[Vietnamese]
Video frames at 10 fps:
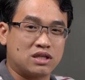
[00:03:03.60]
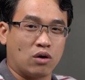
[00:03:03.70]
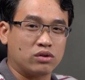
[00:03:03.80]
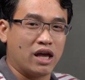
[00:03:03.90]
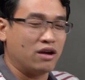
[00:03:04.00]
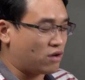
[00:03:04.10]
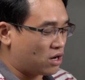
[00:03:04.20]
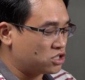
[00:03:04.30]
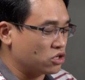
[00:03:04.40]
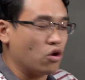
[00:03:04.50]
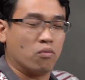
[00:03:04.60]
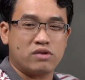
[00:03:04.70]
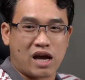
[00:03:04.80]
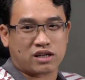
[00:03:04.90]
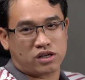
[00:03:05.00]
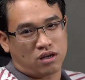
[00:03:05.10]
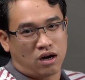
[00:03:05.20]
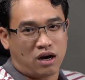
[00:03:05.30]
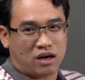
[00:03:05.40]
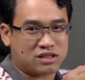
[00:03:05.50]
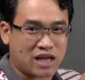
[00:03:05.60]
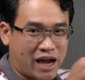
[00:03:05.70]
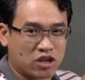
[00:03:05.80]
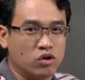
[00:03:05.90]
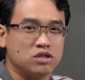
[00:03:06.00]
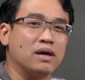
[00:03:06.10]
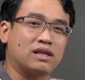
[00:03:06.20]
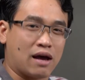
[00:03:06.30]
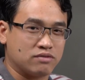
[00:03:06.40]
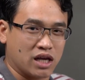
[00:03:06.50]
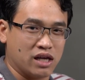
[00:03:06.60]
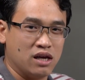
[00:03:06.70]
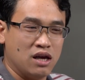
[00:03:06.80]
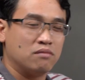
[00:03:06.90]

16 tiếng và nó sử dụng jack uh, sạc USB Type C